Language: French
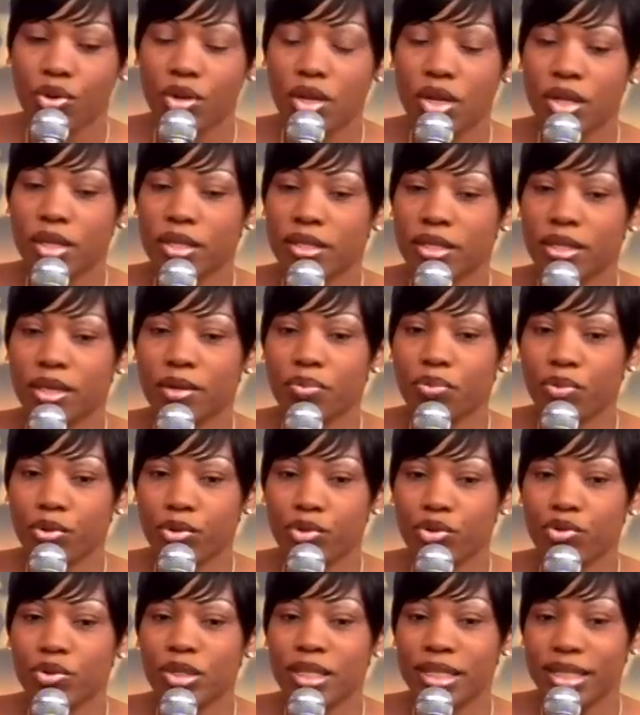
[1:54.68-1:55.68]
Mm. C'est des
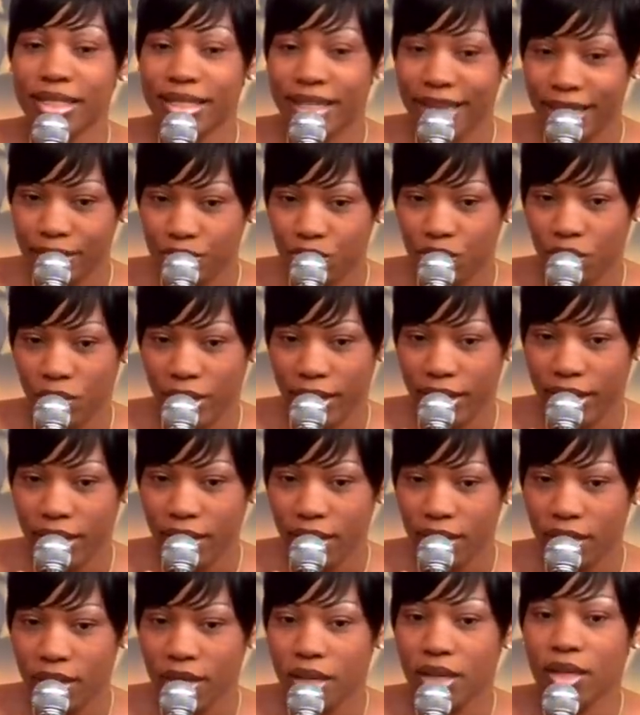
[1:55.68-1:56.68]
produits naturels,
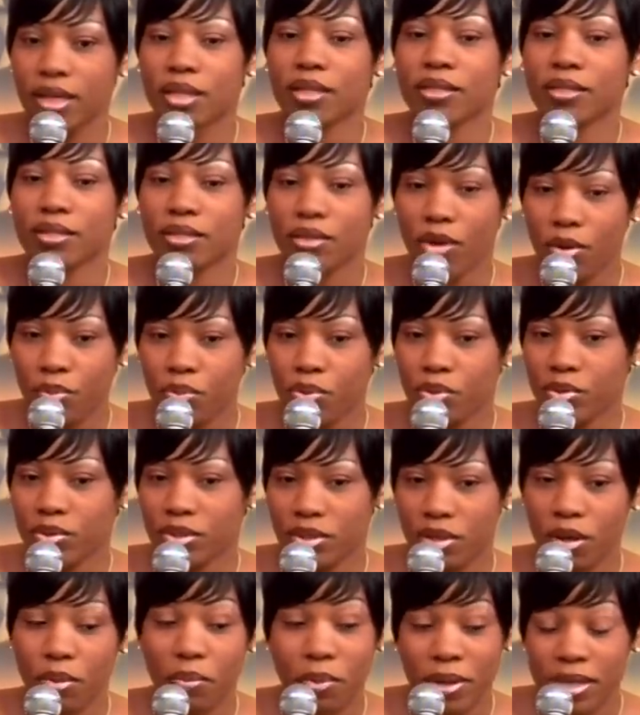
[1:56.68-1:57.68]
100%,
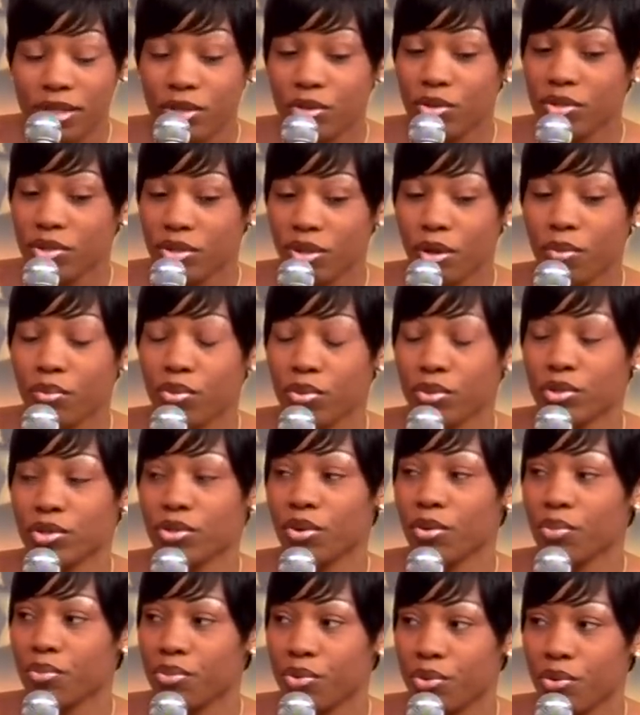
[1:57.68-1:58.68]
mm. presque
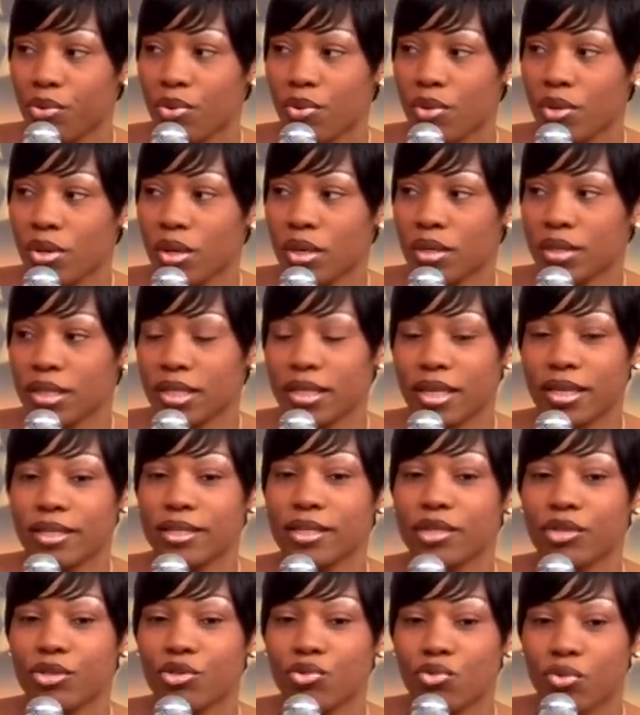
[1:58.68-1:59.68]
100% bio.
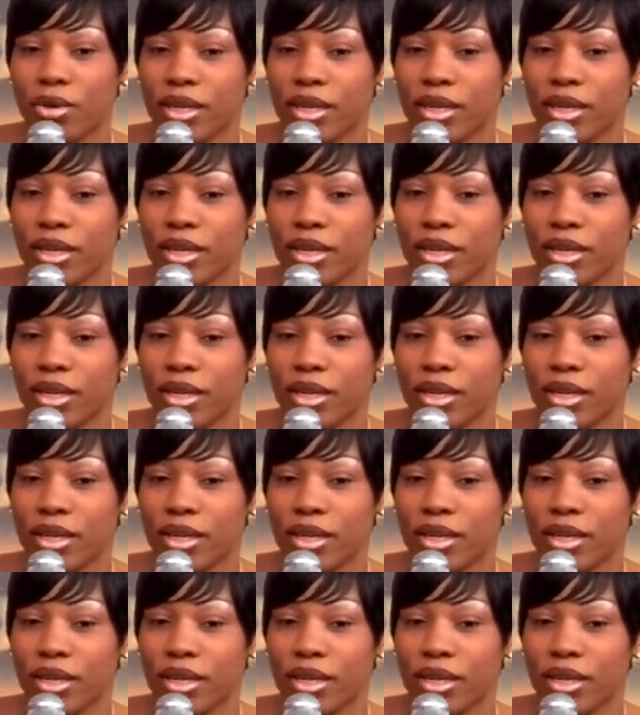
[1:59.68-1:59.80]
C'est-à-dire que tous